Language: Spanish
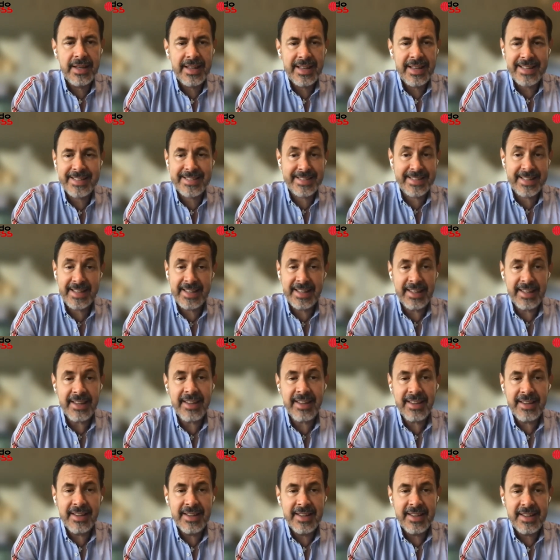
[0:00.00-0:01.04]
está ahí
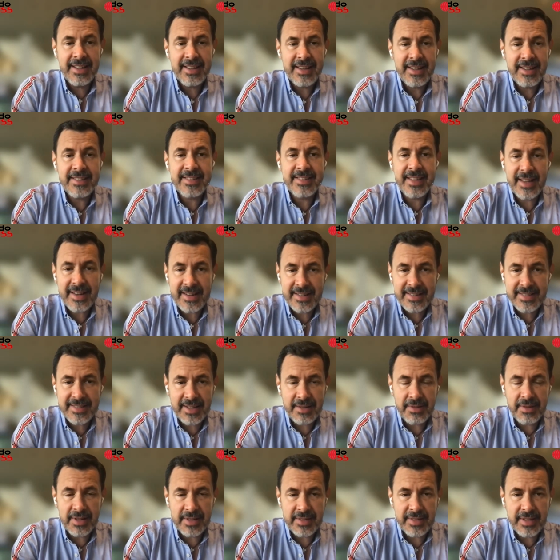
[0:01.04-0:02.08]
y se ha
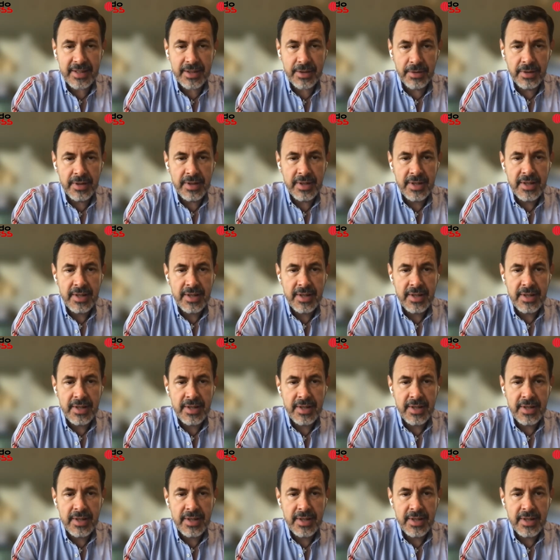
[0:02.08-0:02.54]
restablecido.